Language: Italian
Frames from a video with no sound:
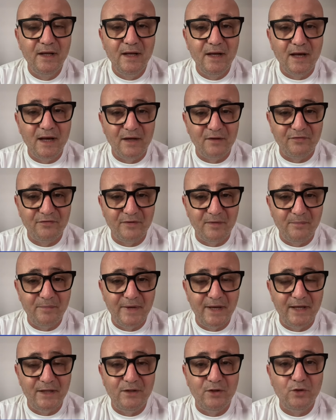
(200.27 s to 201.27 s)

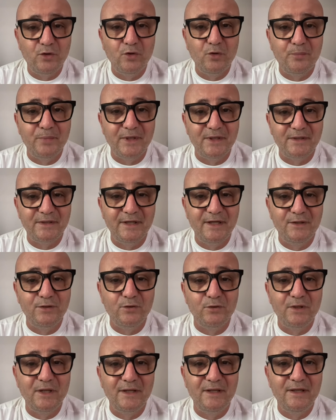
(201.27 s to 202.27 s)
alfabetico partendo
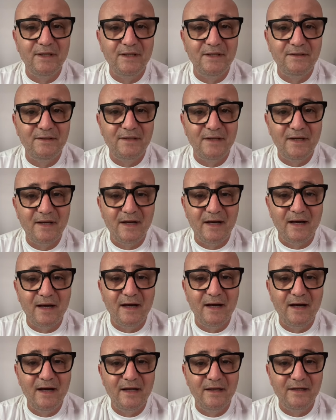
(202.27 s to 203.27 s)
dalla lettera A
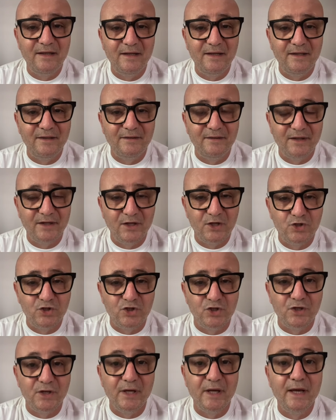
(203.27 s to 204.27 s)
alla lettera C